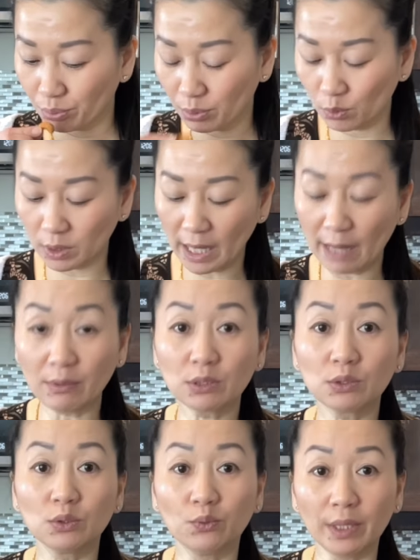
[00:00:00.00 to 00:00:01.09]
lụa tha với
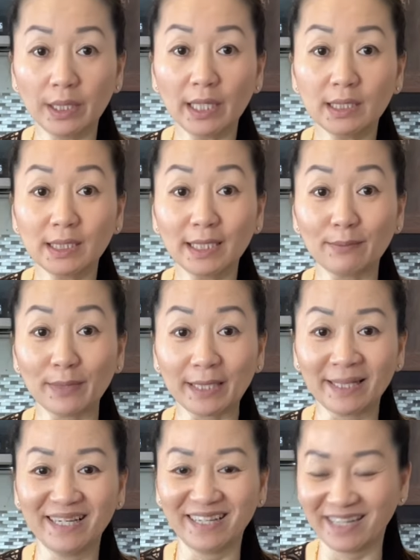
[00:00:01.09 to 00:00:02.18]
suối hay triệt mệt
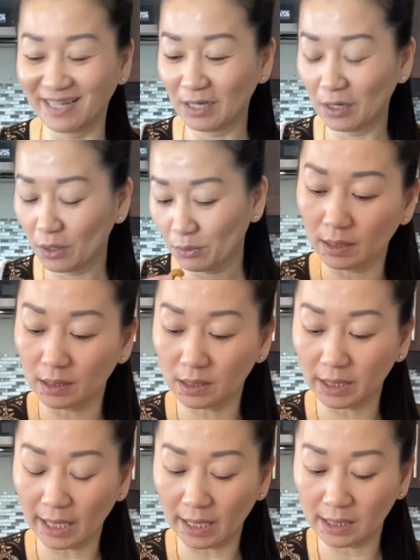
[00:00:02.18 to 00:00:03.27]
tôi cho
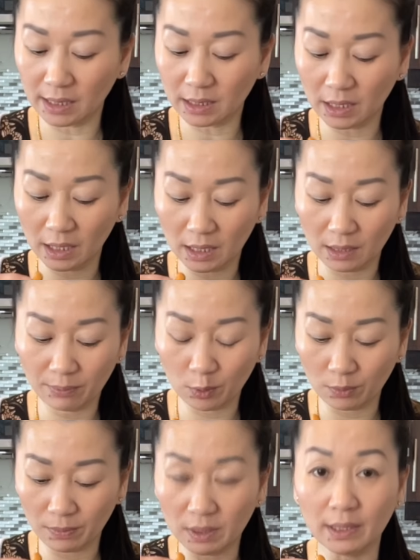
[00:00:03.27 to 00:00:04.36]
chạ ấy chăn tì là lụa
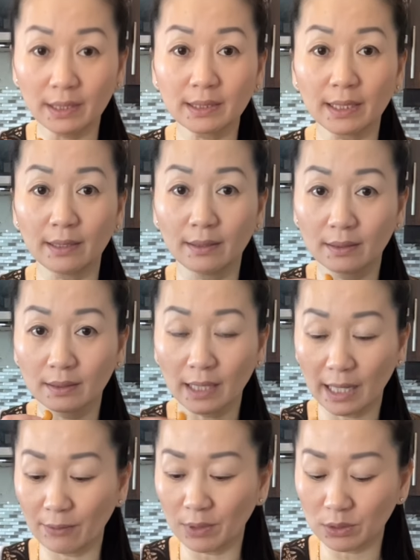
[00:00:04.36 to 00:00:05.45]
môn tịch sẵn
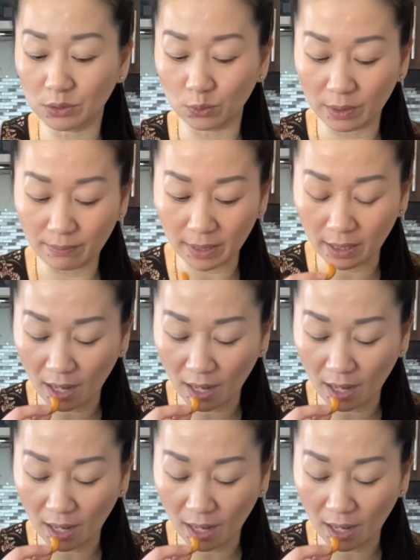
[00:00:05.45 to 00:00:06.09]
tha với suối mệt